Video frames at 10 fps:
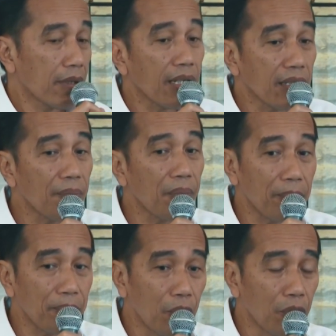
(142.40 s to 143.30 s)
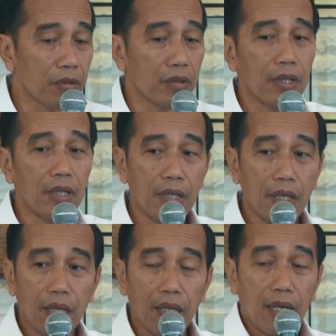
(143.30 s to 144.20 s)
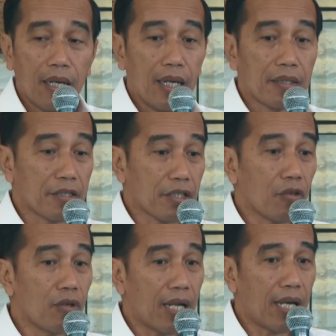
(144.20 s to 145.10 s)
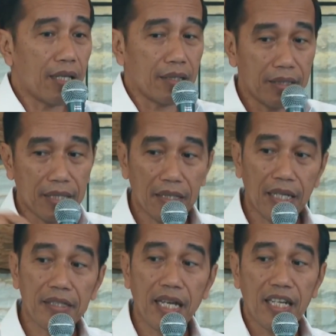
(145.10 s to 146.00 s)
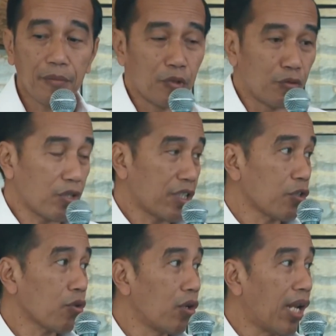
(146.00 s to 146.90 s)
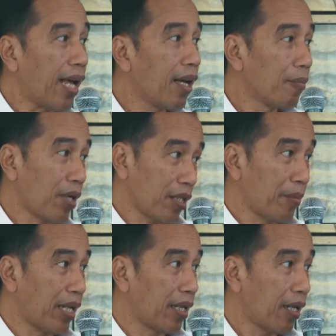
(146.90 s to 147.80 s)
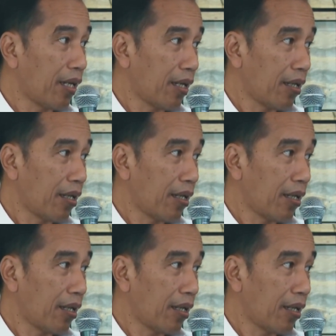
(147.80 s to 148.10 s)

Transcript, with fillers: karena apapun, ada sekolah, tidak ada jalan menuju ke sekolah, bagaimana?